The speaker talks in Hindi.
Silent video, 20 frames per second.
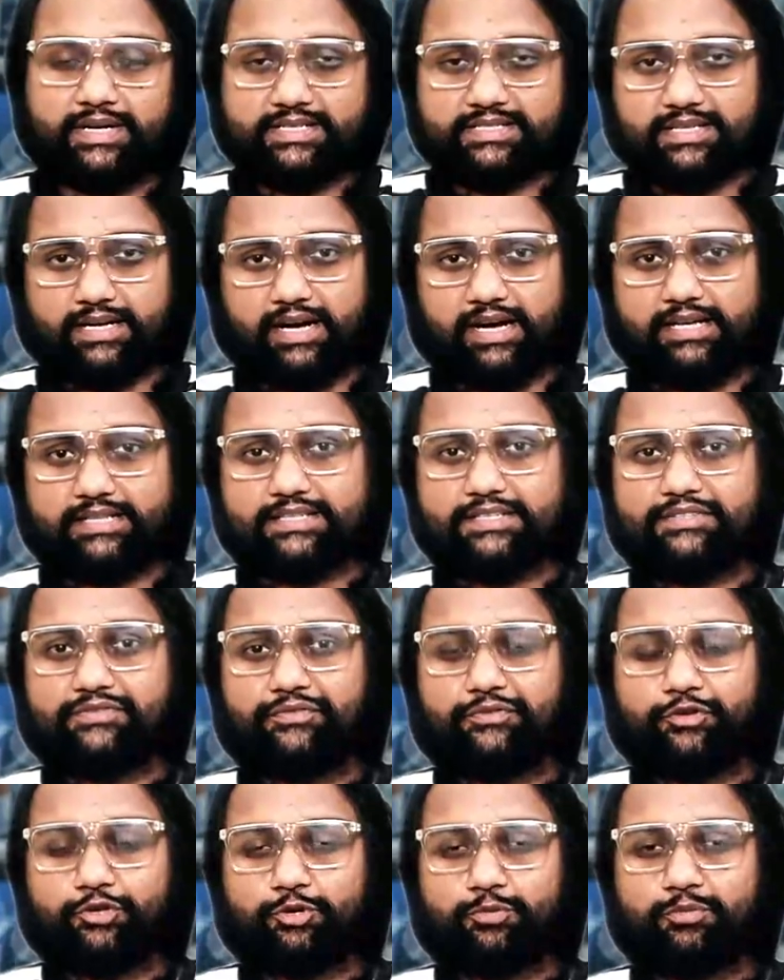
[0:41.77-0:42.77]
फ्रेंड्स आज की
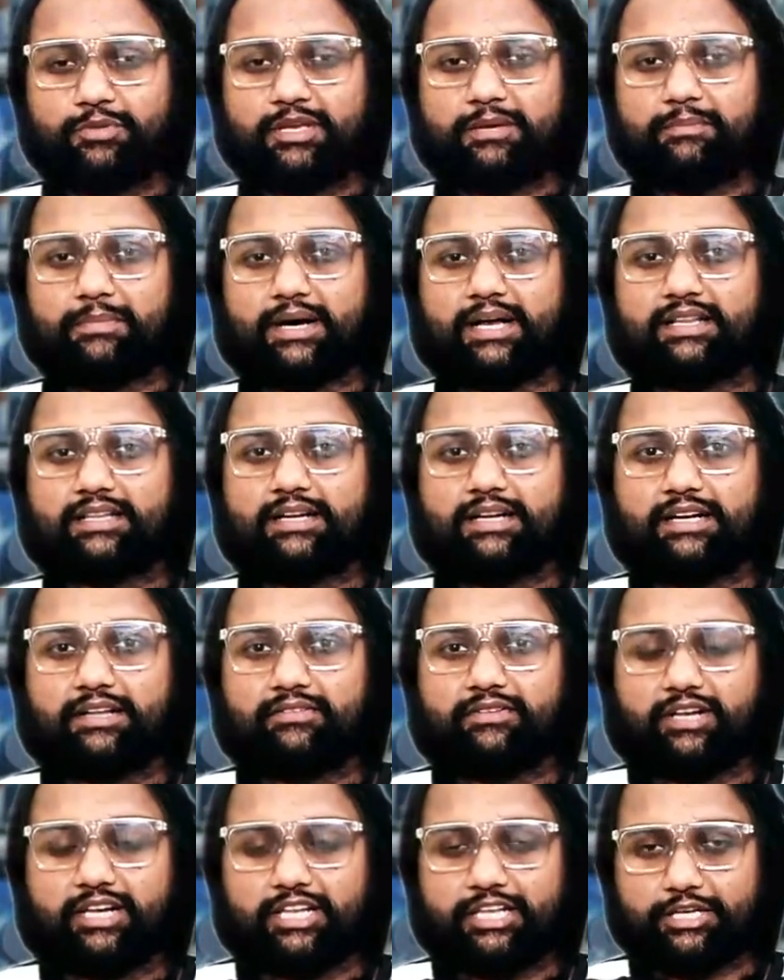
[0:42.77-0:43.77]
इस वीडियो में हम बात
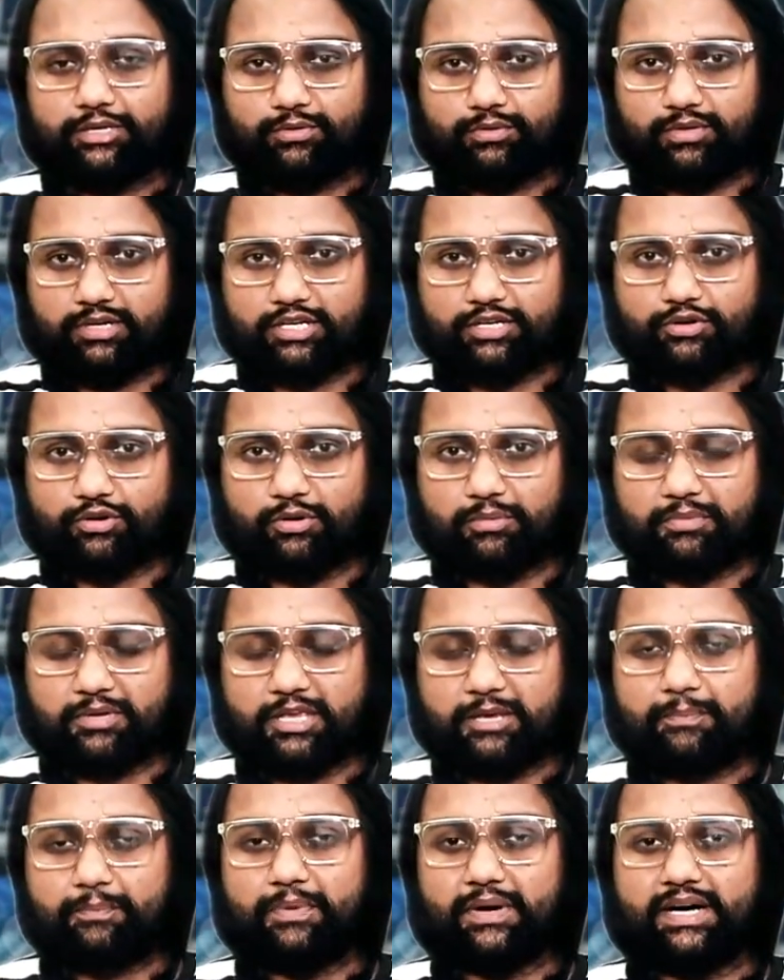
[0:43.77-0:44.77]
करने वाले हैं गूगल क्रोम
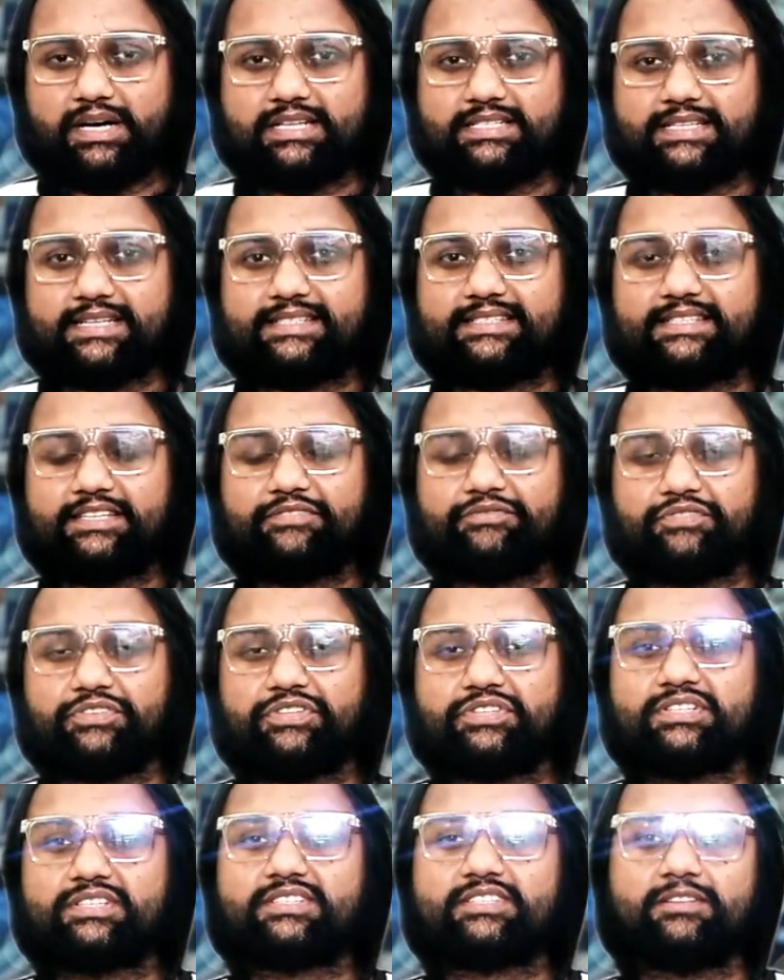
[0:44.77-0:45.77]
के पांच ऐसे
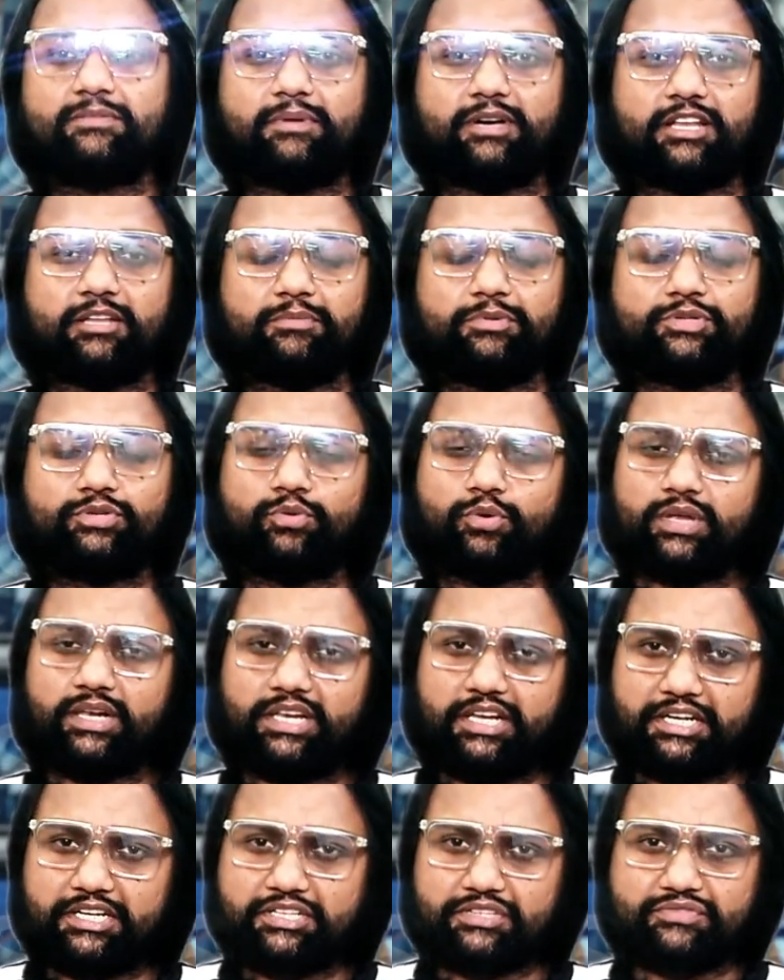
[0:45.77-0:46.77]
फीचर्स के बारे में जो
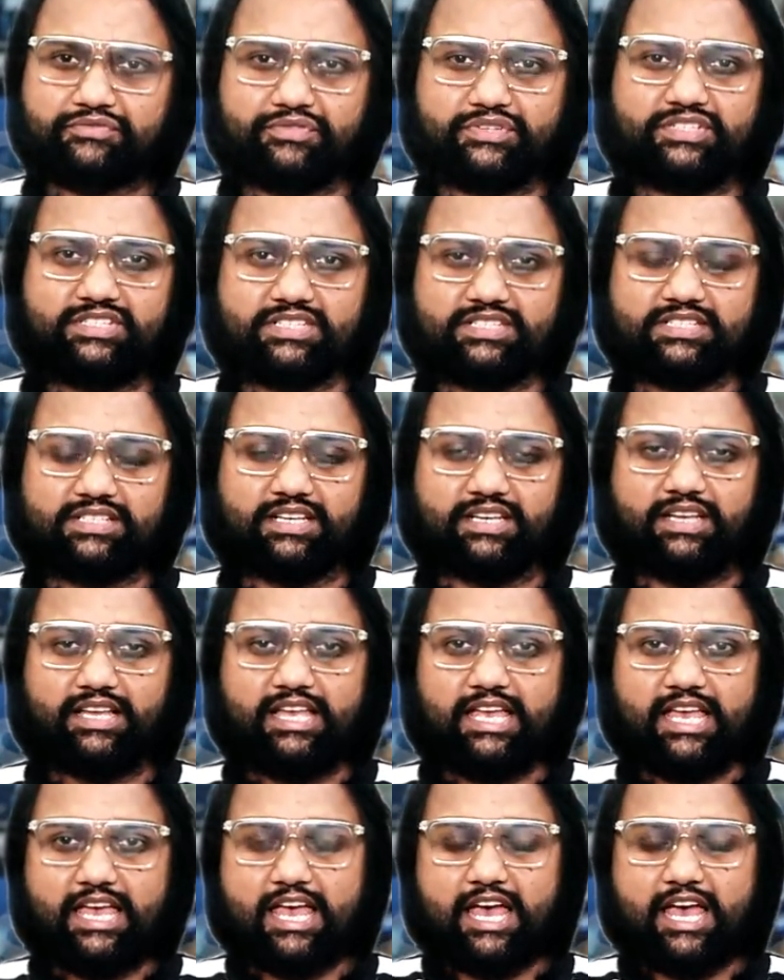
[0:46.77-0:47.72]
कि लेटेस्ट फीचर्स हैं